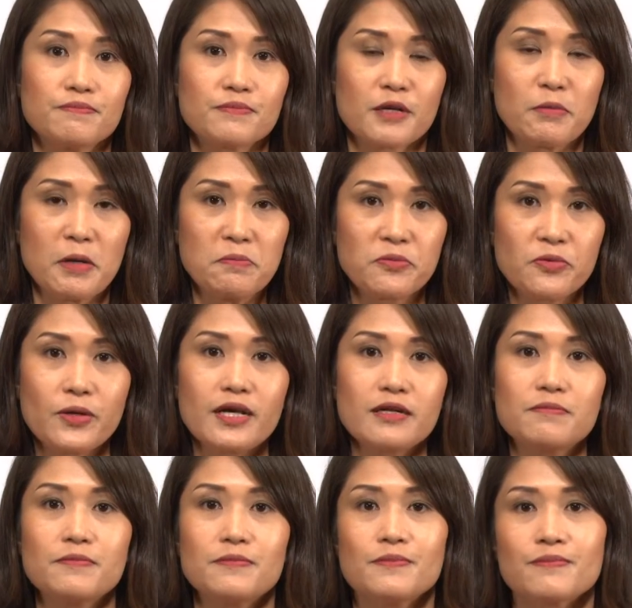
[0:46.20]

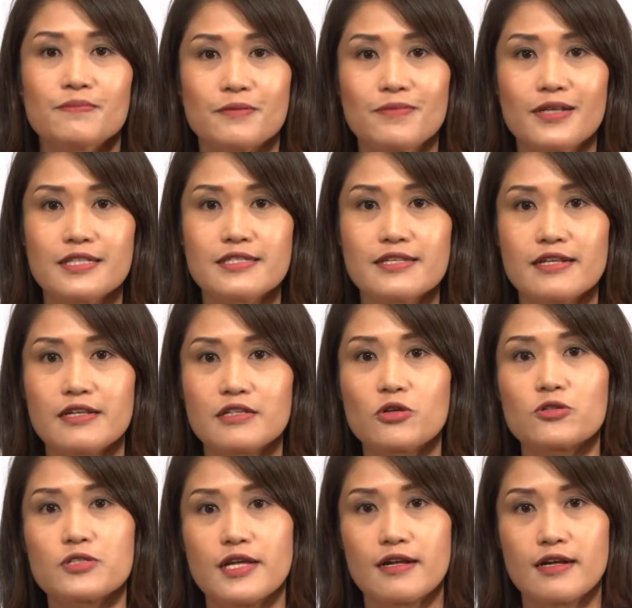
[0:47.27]
kemampuan pembelajaran
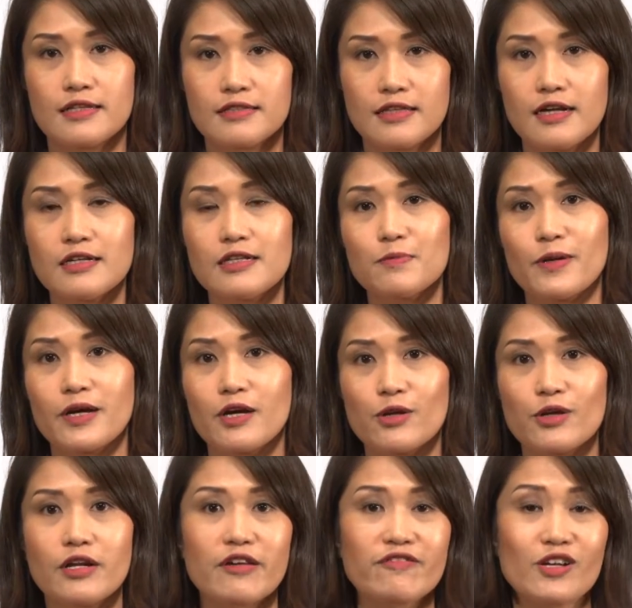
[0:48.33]
kosakata
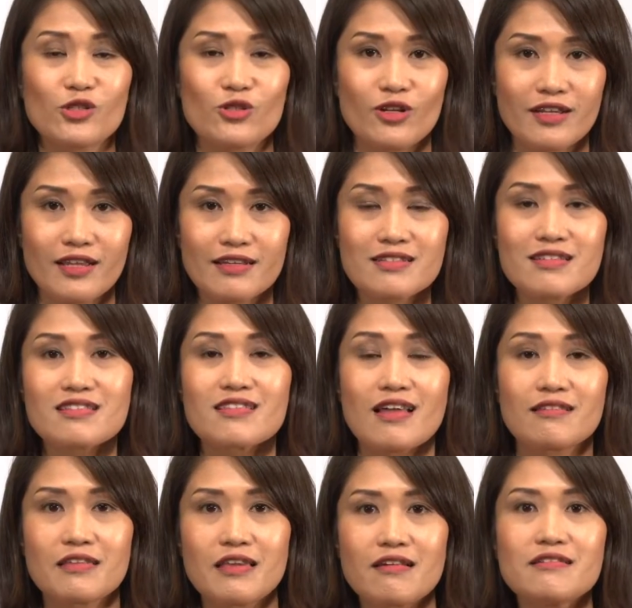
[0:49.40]
dipengaruhi oleh faktor gen.
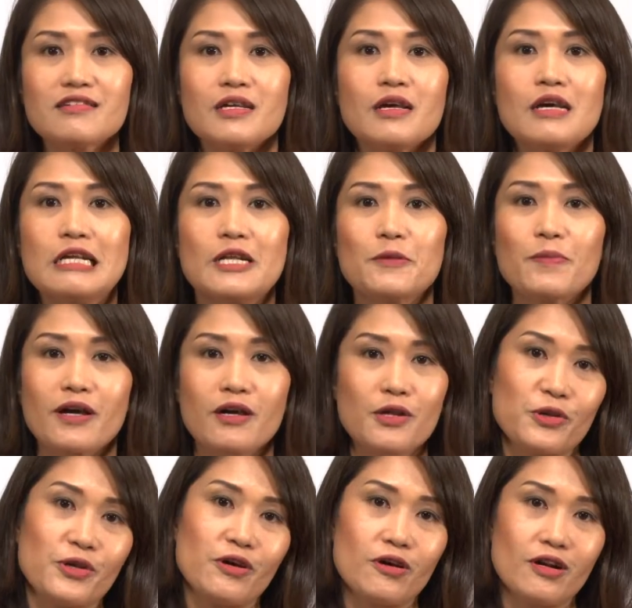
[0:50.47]
Sisanya
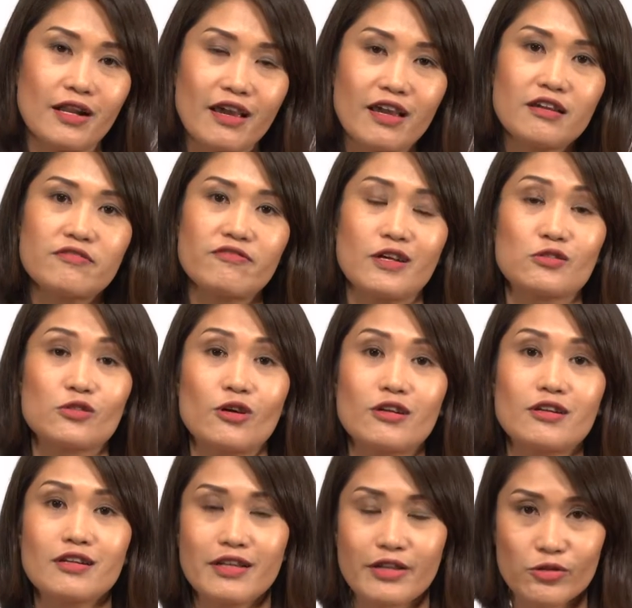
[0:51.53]
dipengaruhi oleh
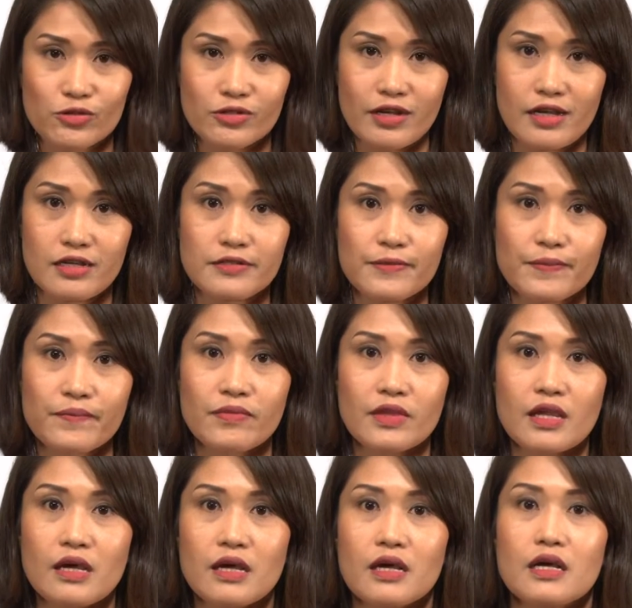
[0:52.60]
faktor lingkungan.
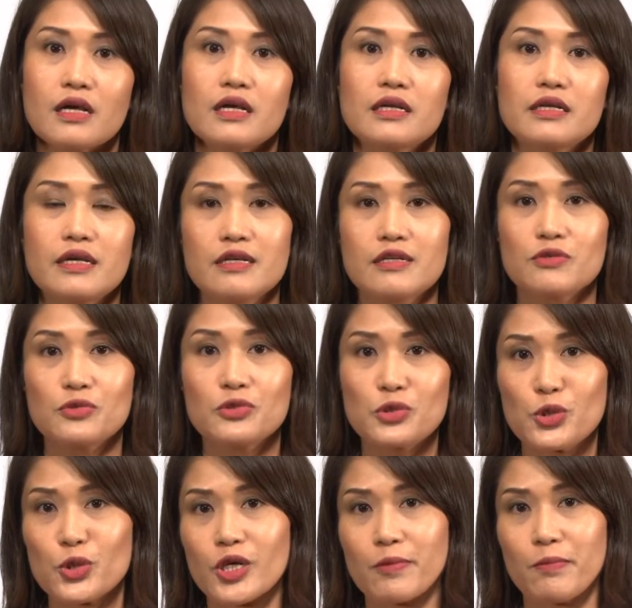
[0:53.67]
Dan
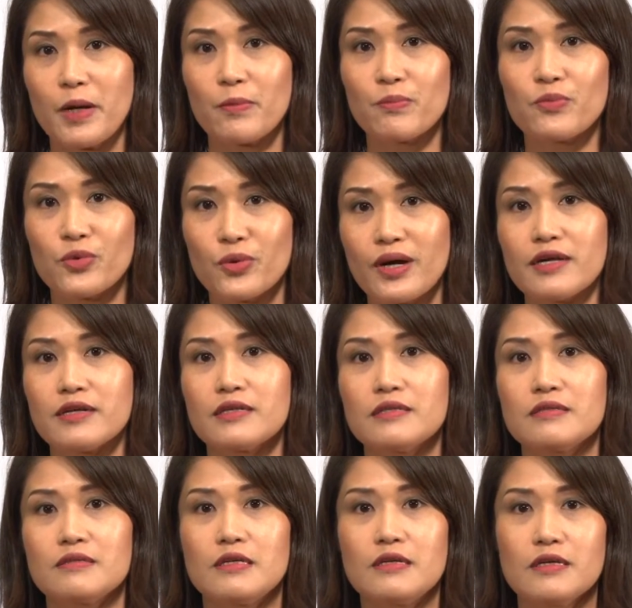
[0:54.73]
untuk
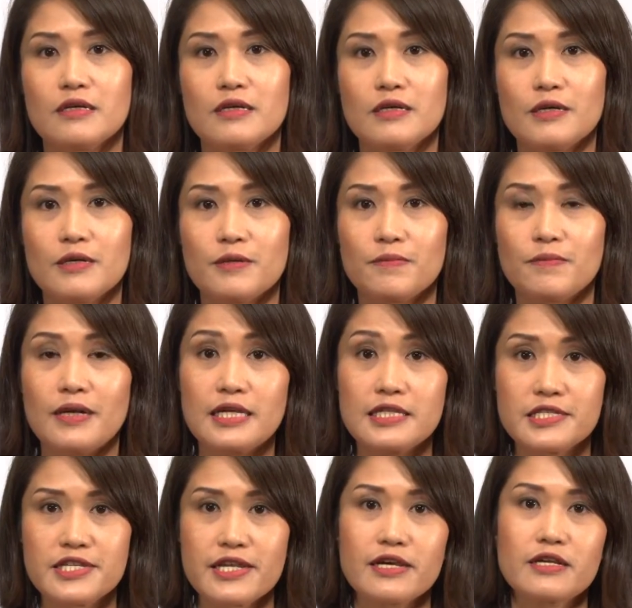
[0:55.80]
kemampuan uh,
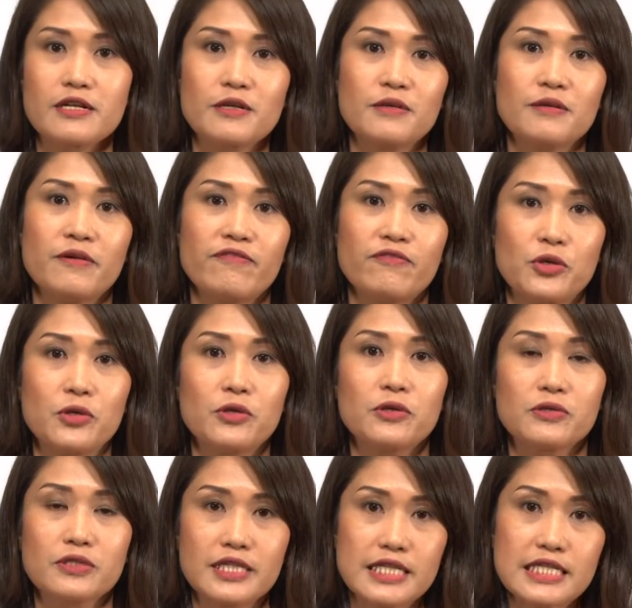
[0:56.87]
belajar
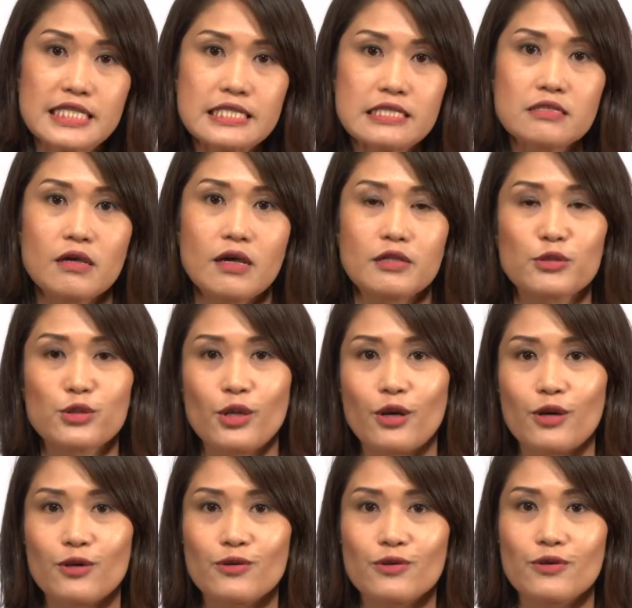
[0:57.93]
fonologis
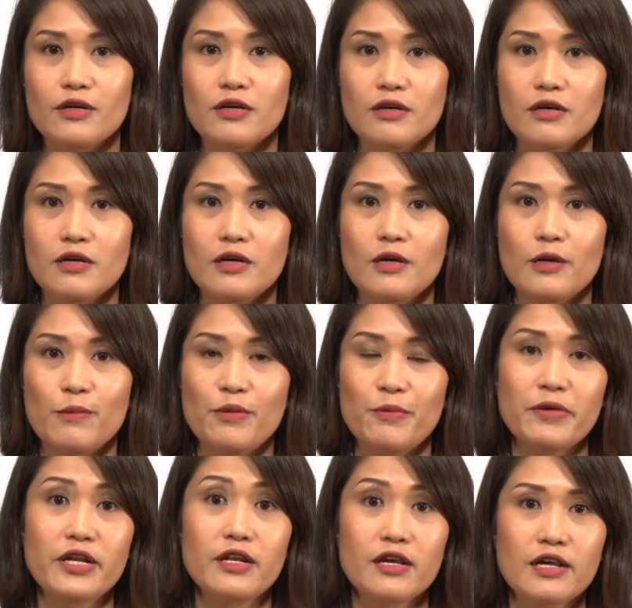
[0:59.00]
atau uh,
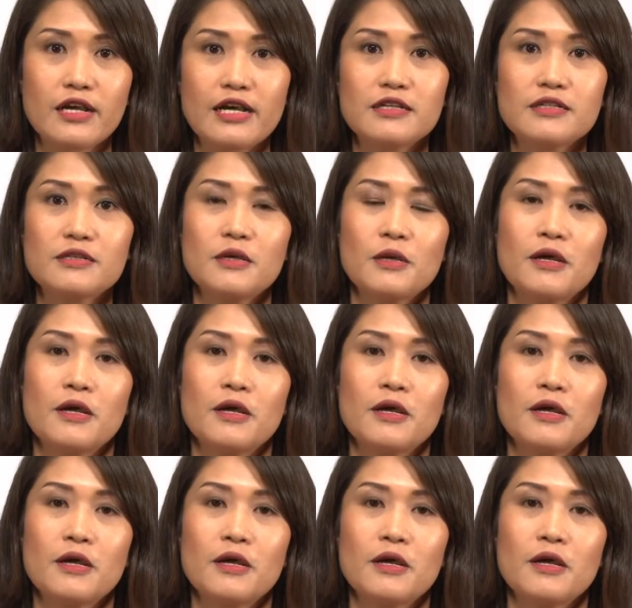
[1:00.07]
membedakan